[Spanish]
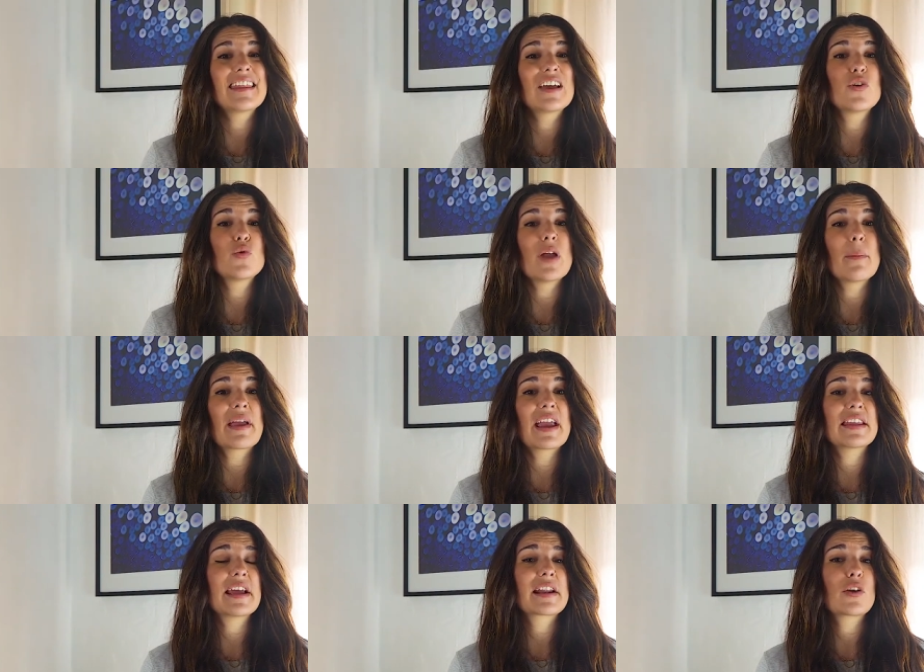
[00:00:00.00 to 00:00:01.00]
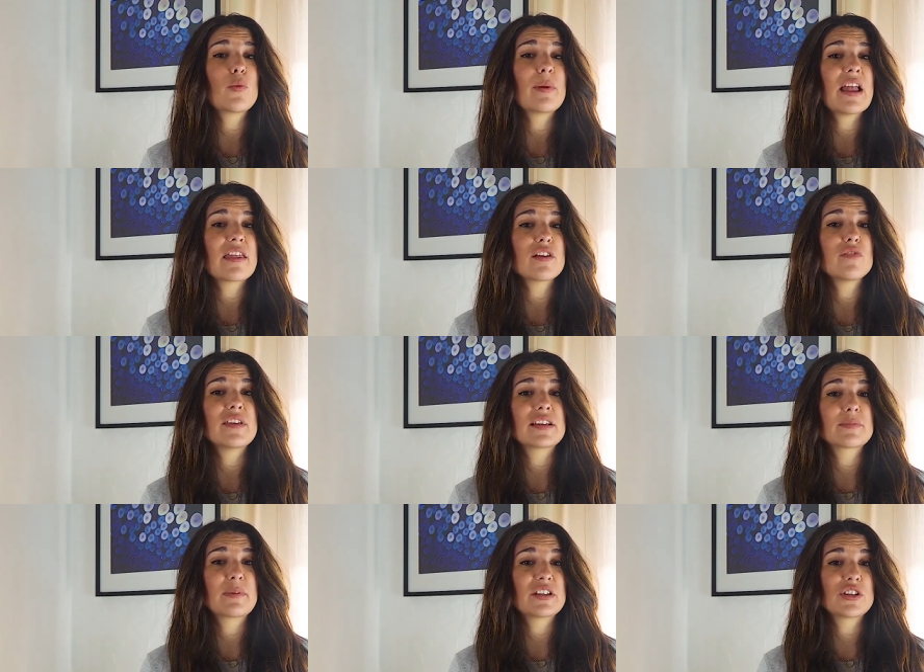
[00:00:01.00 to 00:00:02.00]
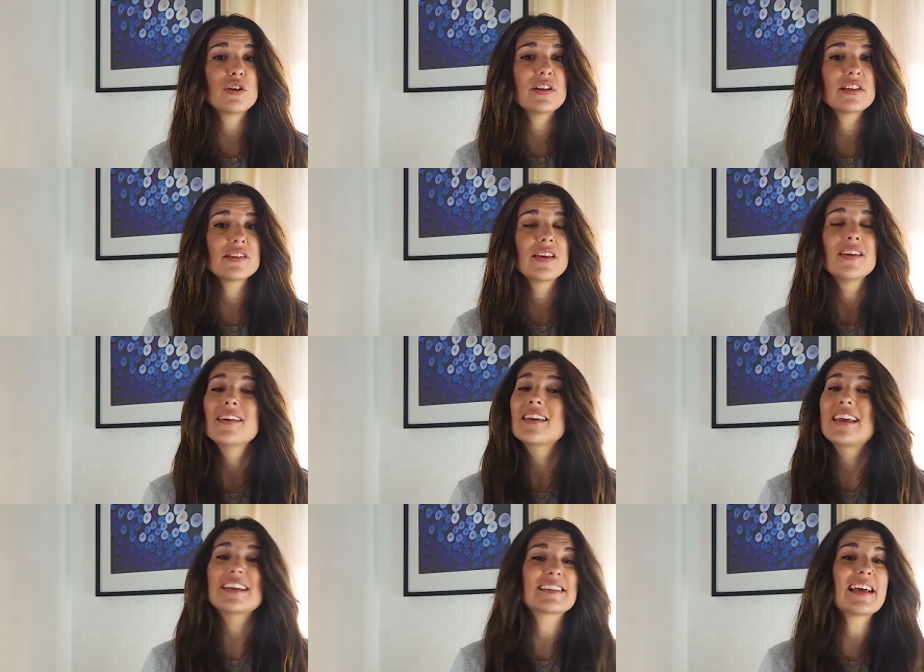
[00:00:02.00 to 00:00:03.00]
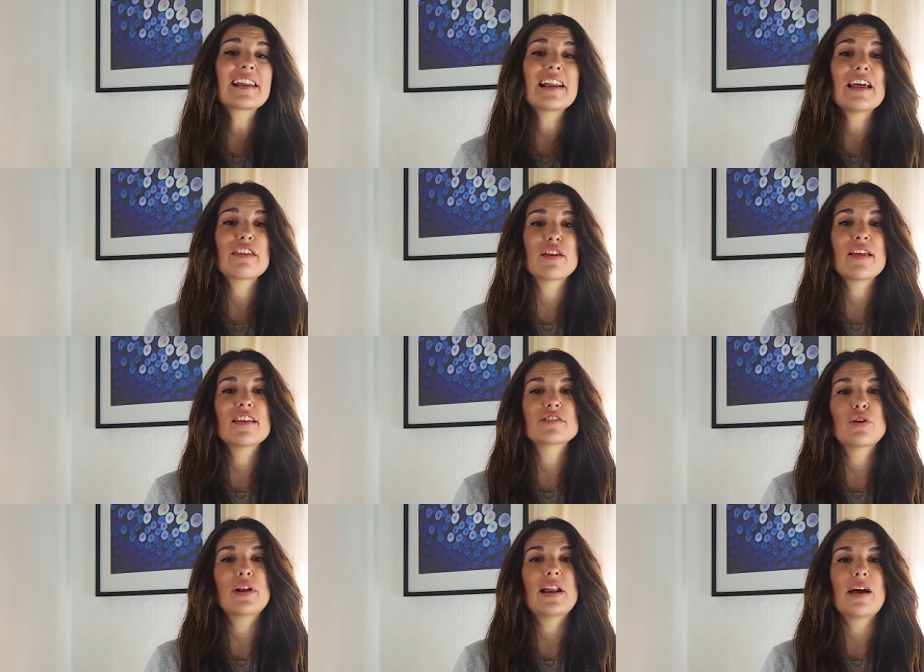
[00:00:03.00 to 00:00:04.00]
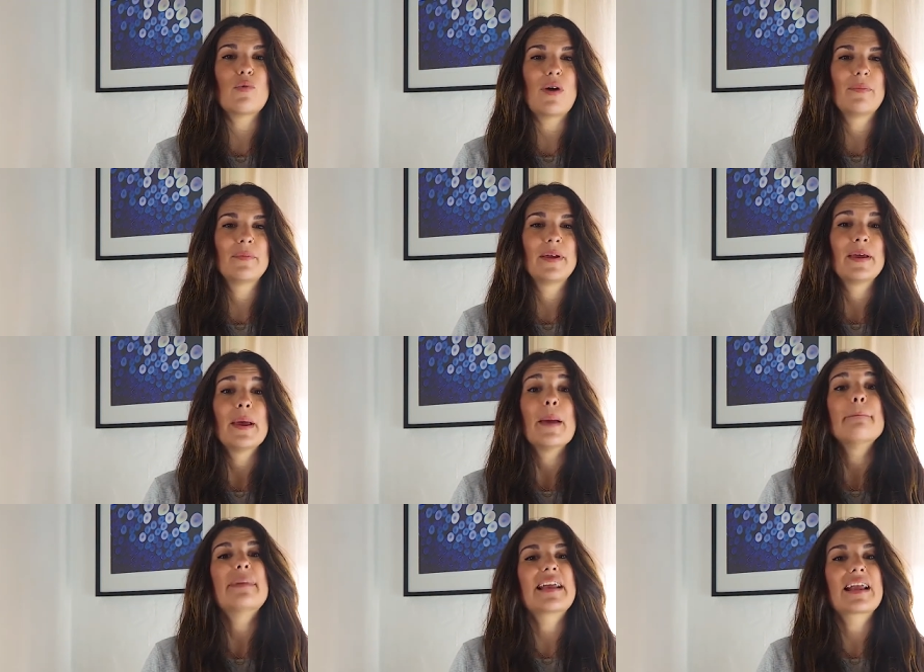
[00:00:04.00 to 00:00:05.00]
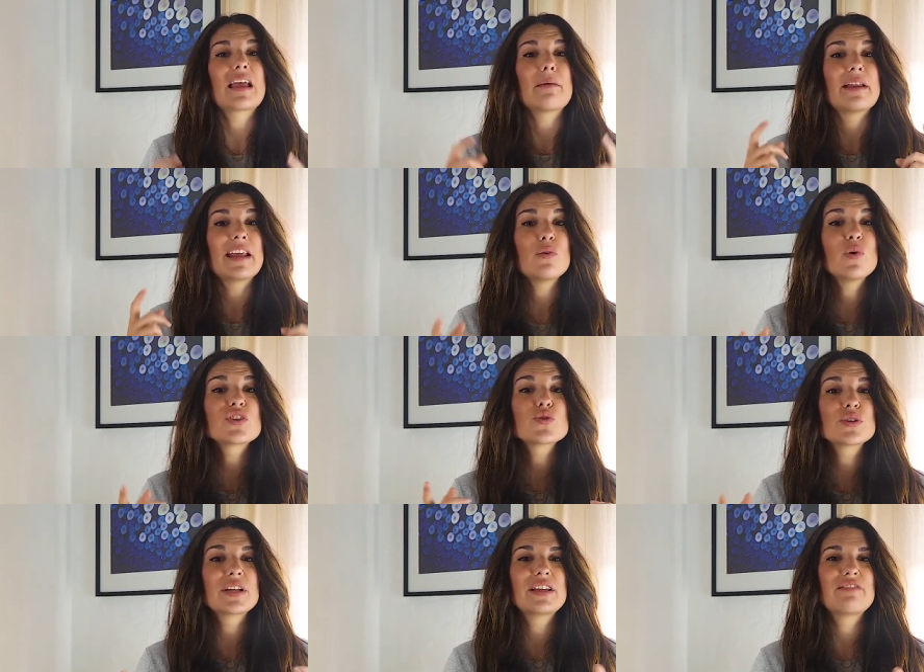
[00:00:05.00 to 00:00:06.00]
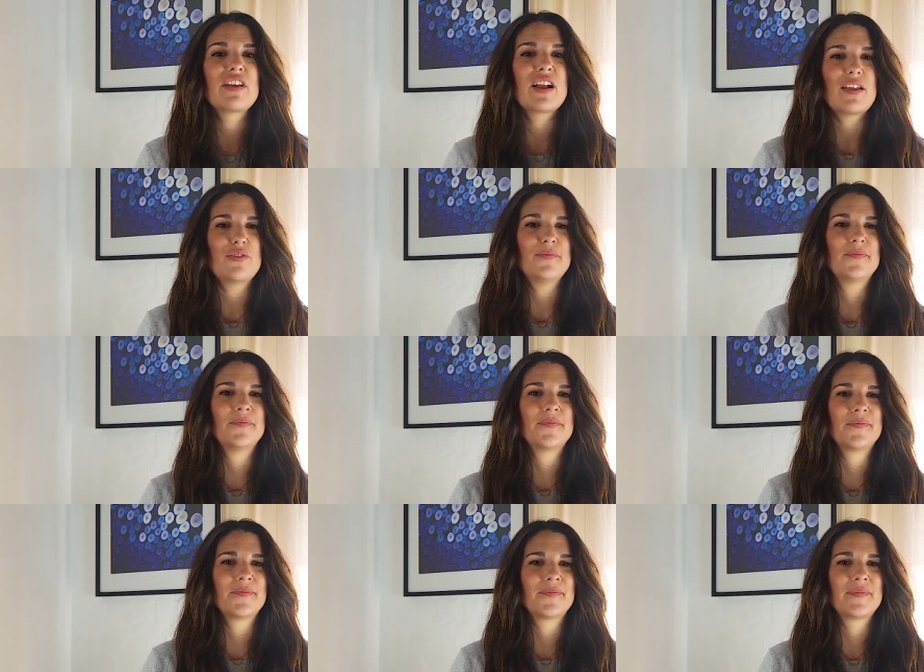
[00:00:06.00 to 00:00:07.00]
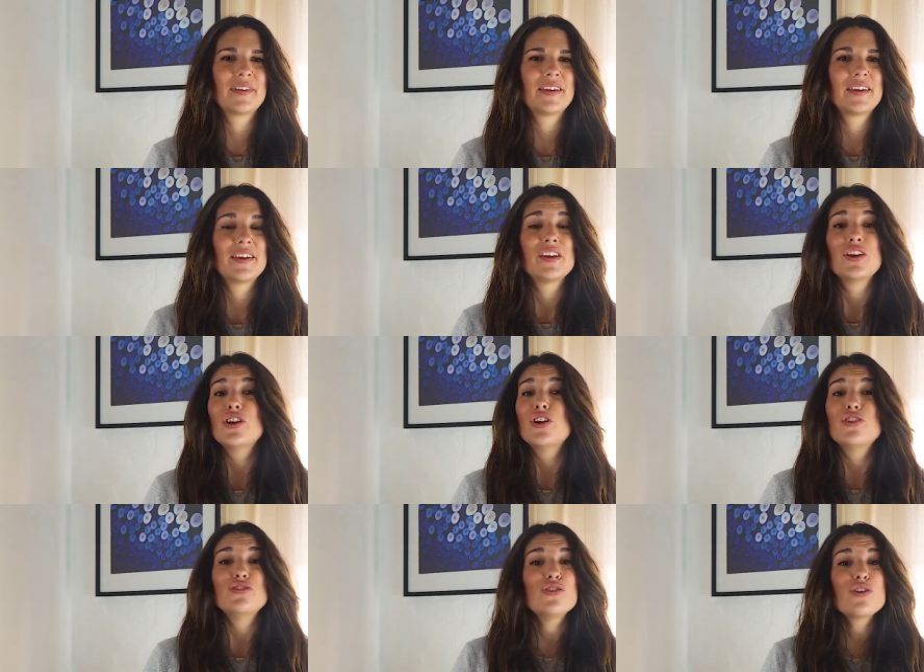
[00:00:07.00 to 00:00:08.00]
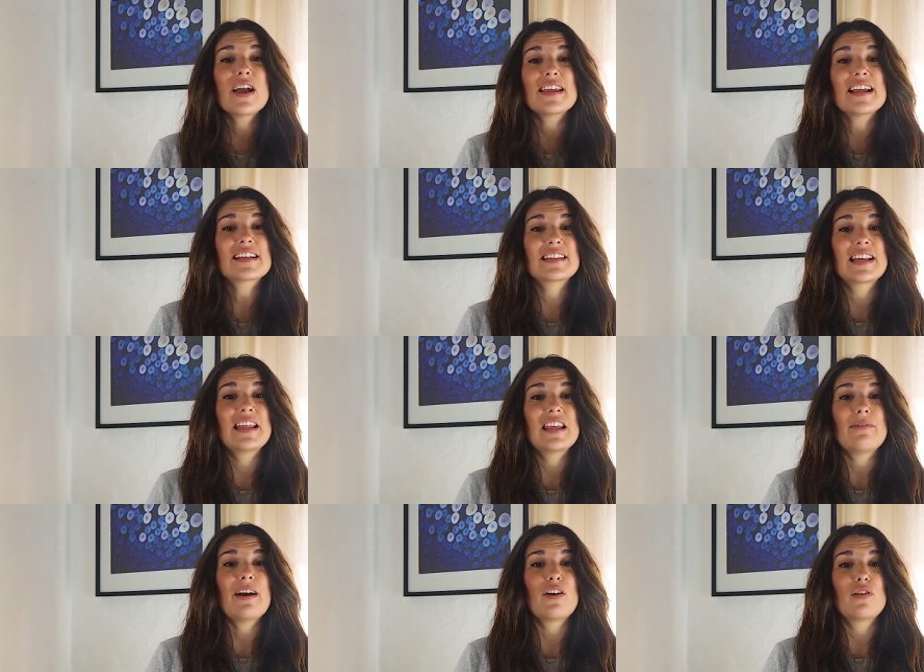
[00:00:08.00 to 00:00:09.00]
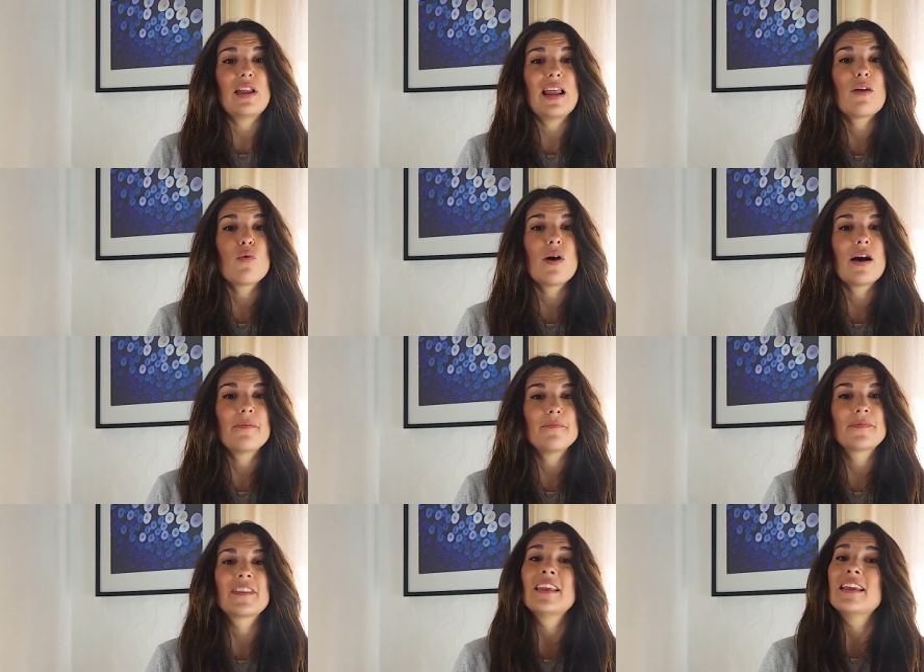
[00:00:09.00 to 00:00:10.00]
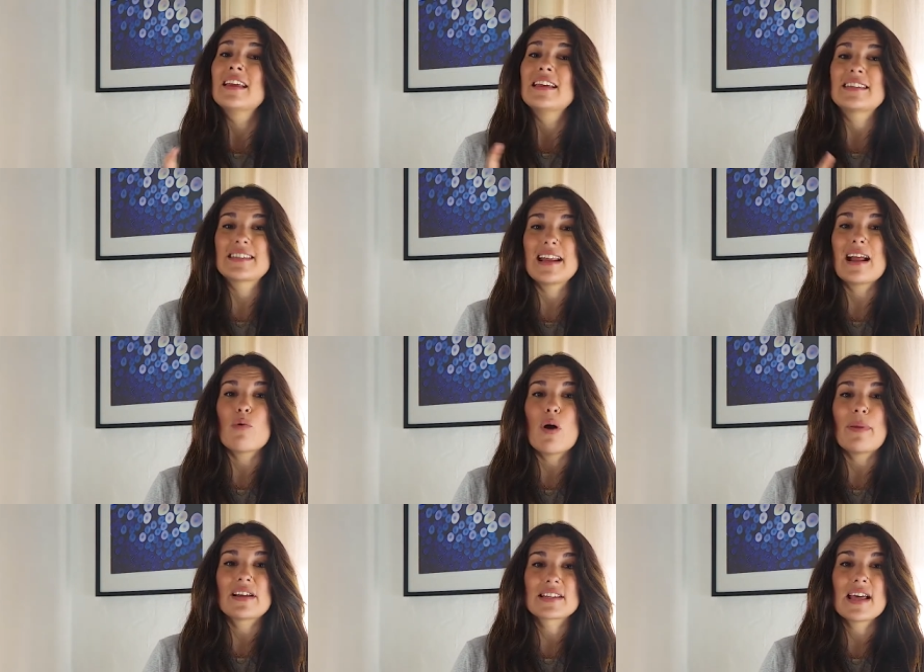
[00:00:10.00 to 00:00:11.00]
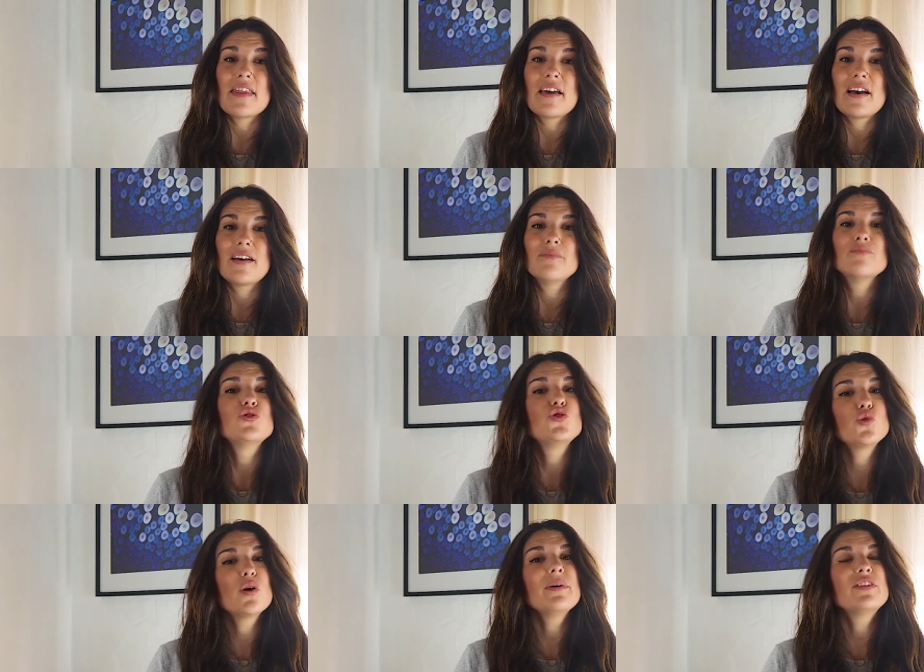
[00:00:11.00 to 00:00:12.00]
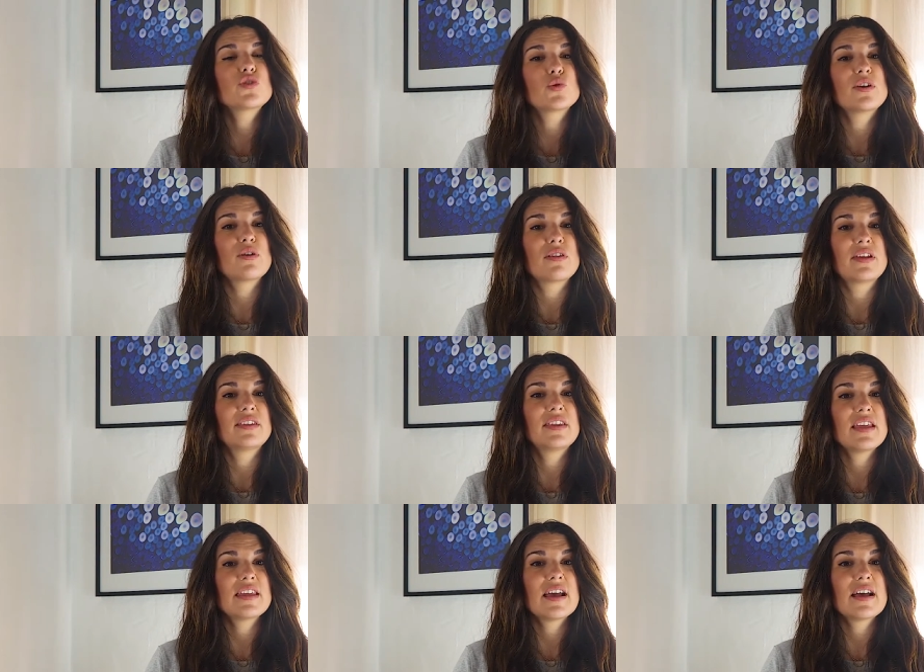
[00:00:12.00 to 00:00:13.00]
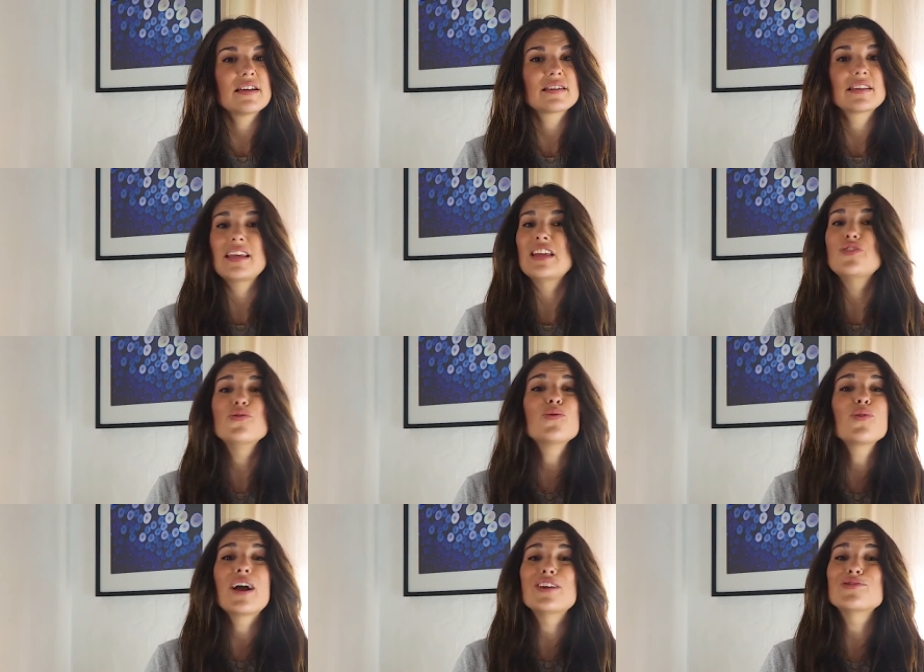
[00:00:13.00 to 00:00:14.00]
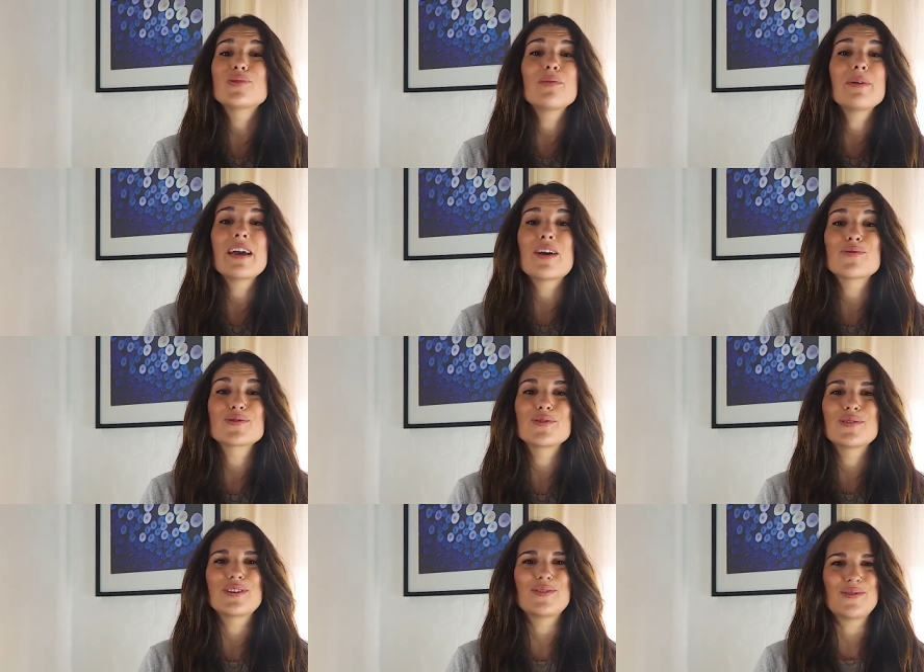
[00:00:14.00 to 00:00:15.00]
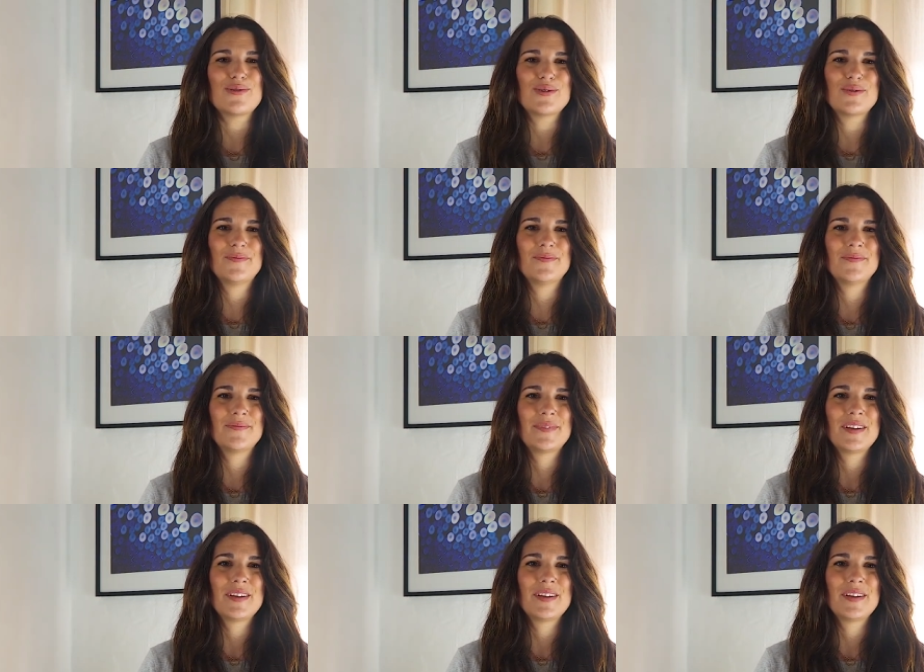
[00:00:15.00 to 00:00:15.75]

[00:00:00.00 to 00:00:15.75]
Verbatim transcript: te dejo una pequeña recopilación de expresiones que están relacionadas con el agua, para que averigües su significado. No callarse ni debajo del agua, ser agua pasada, llueve en trueno y centellas y nunca llueve a gusto de todos.